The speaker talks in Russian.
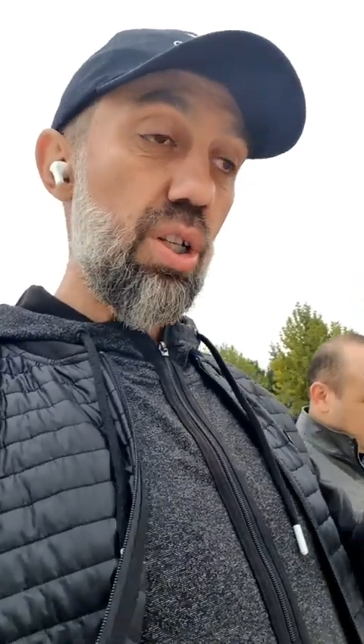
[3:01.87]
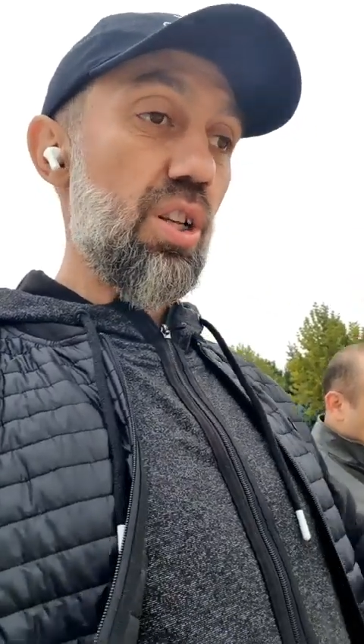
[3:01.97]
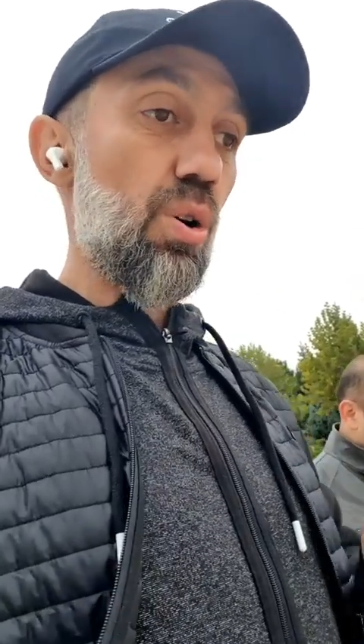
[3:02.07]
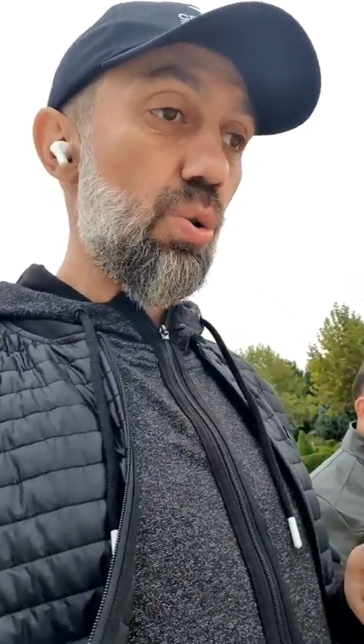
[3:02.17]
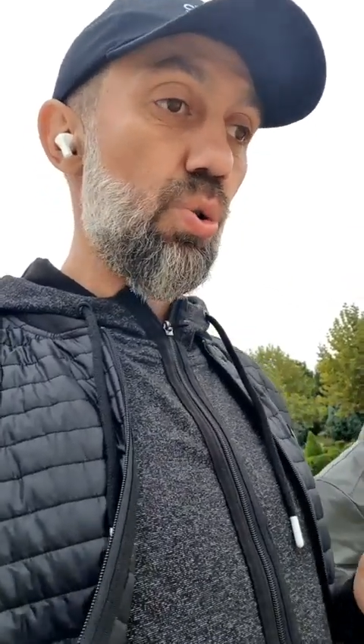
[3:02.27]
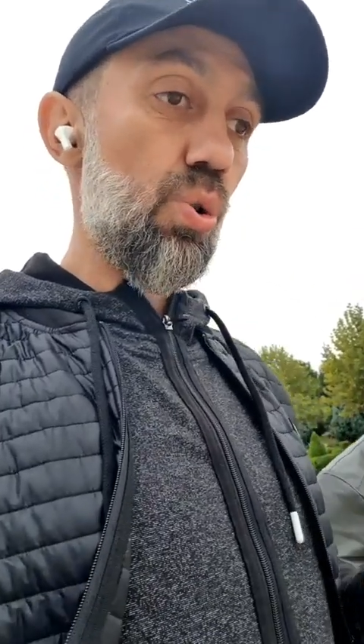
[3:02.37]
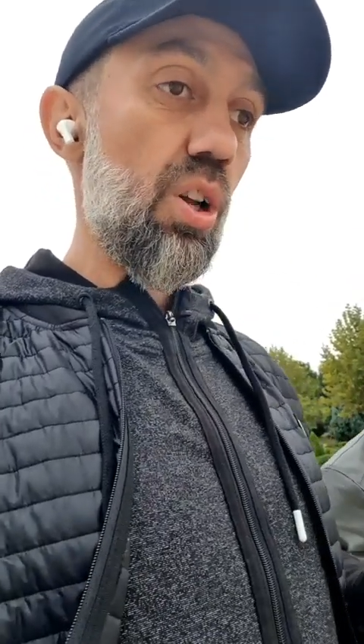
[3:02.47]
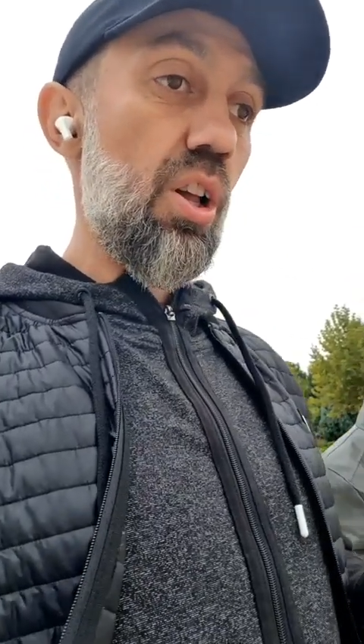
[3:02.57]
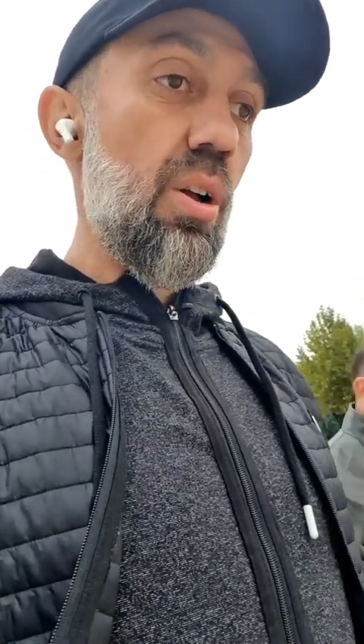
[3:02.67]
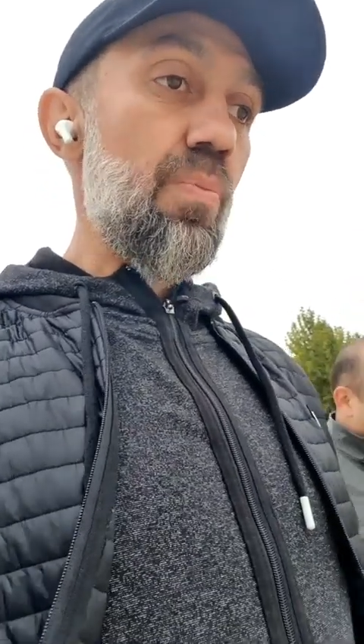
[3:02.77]
Цахур,
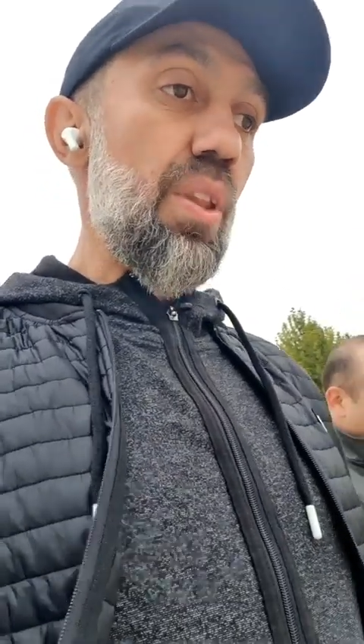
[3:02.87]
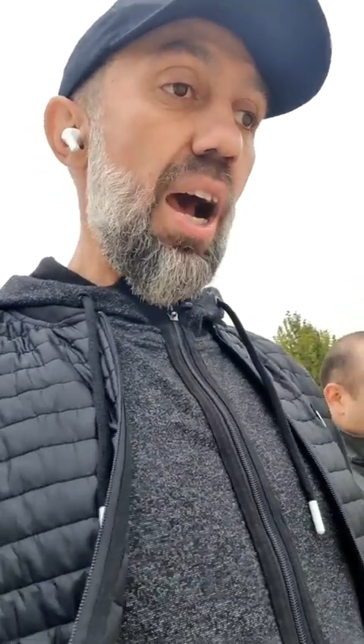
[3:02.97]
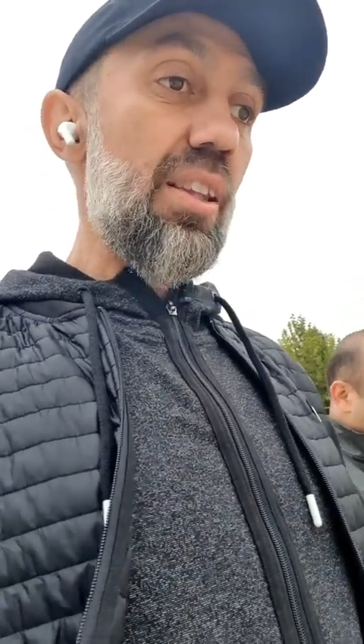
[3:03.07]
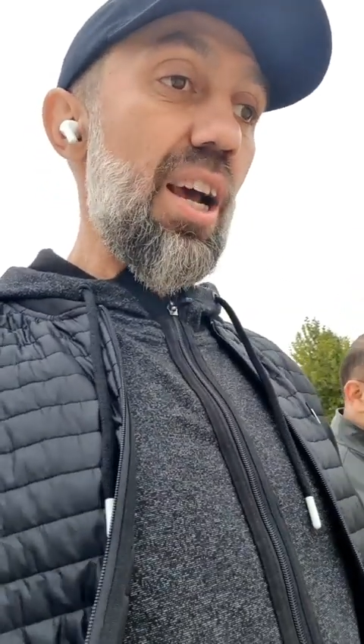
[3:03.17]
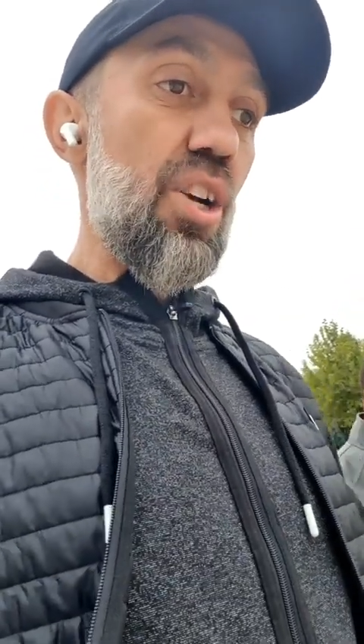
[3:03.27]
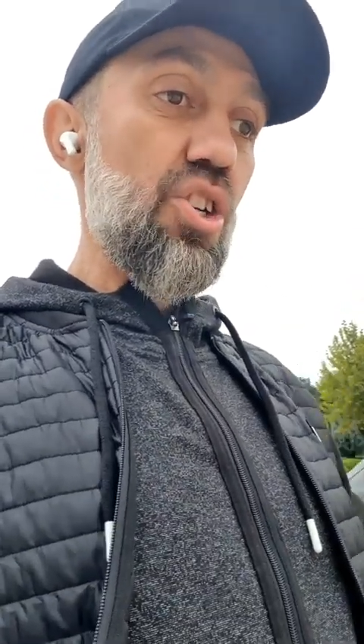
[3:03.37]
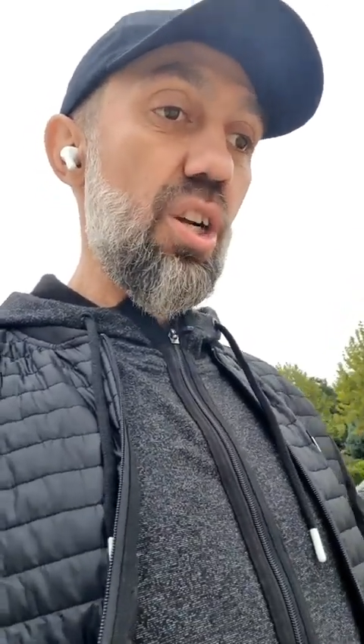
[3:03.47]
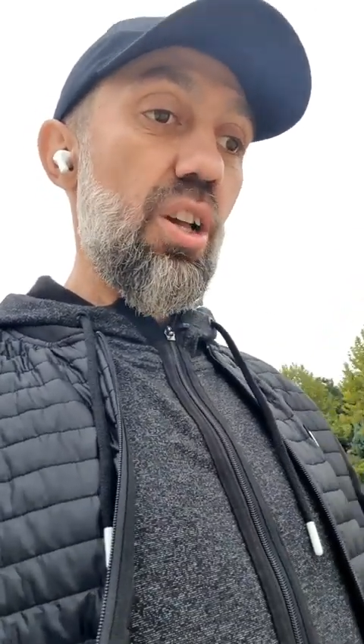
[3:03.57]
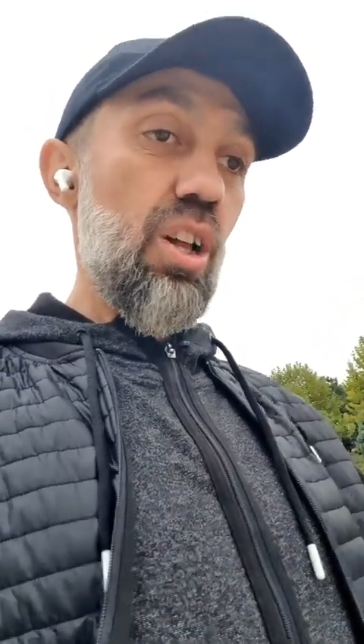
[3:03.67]
а также